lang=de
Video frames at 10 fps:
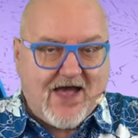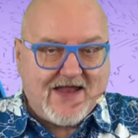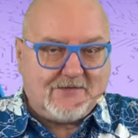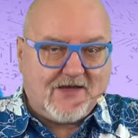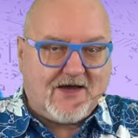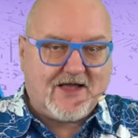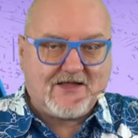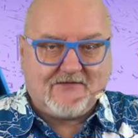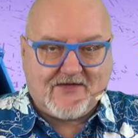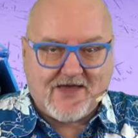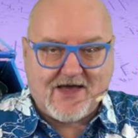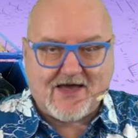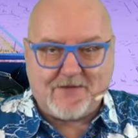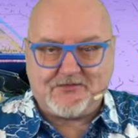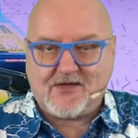einem Jahr hatten wir ja
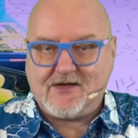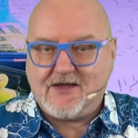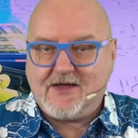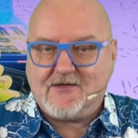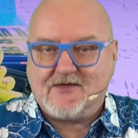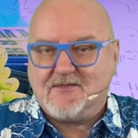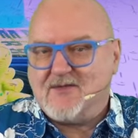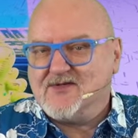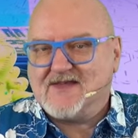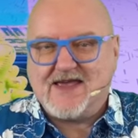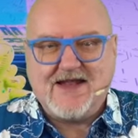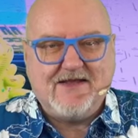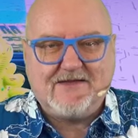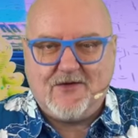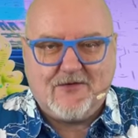Raptor Lake und man muss ja
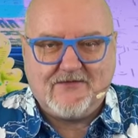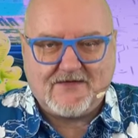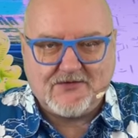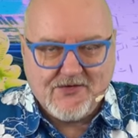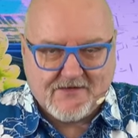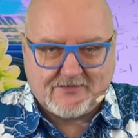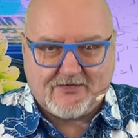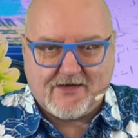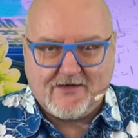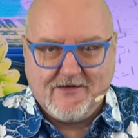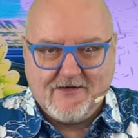jedes Jahr irgendwas Neues bringen.